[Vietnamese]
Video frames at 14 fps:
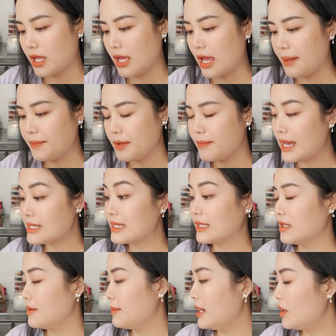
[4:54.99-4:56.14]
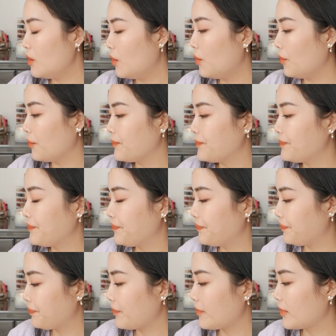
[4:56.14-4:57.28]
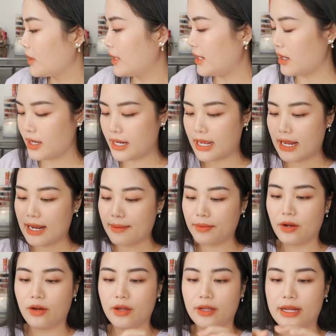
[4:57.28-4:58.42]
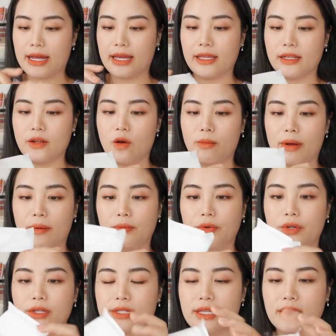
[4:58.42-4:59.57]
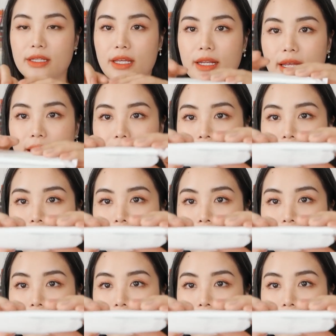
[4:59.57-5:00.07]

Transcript: hai mươi ba xăng ti mét luôn, chỉ có cái này hai mươi lăm thôi. Đây, độ mỏng của nó sẽ như thế này